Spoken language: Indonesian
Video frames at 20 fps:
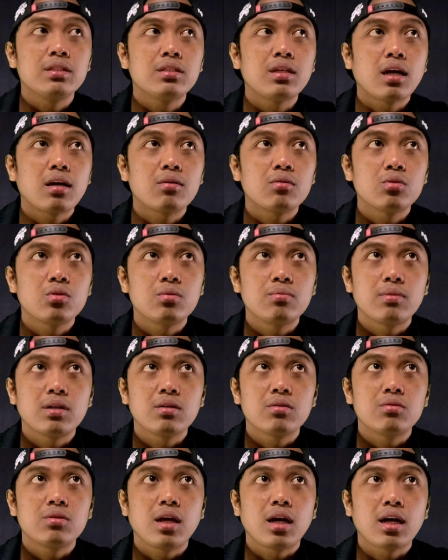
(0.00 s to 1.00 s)
bijak untuk
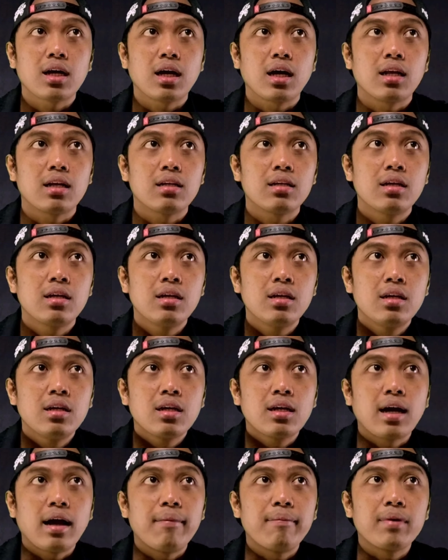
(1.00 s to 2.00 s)
menggunakan
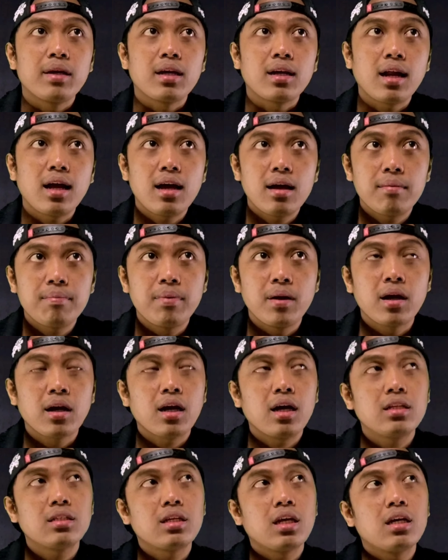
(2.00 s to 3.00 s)
kamera
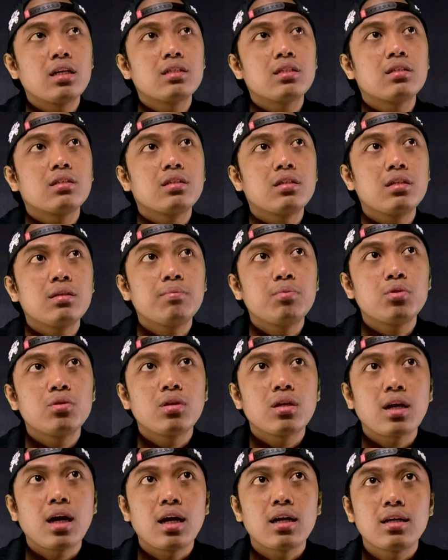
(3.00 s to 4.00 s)
bahkan saya sendiri pun
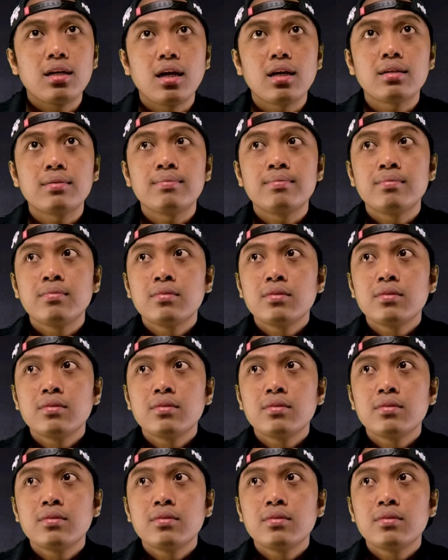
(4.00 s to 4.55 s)
terkadang